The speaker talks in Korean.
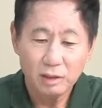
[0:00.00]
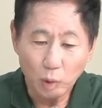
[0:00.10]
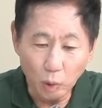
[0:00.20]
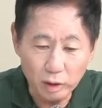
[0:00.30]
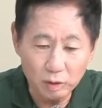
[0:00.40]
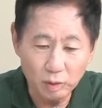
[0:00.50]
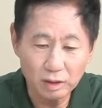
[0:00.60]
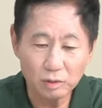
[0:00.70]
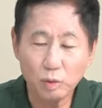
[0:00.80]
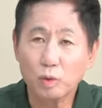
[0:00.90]

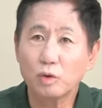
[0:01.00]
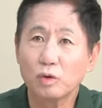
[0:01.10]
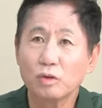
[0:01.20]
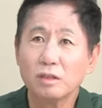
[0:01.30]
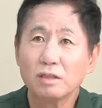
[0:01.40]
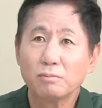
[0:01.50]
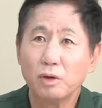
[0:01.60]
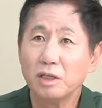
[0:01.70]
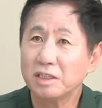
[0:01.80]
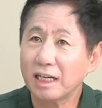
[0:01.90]
교기도에도 독도는
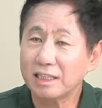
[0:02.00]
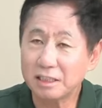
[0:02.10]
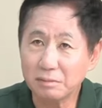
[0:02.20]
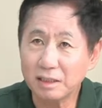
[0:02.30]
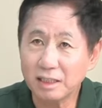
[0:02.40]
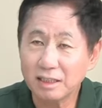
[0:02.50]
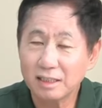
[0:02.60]
보이지 않습니다.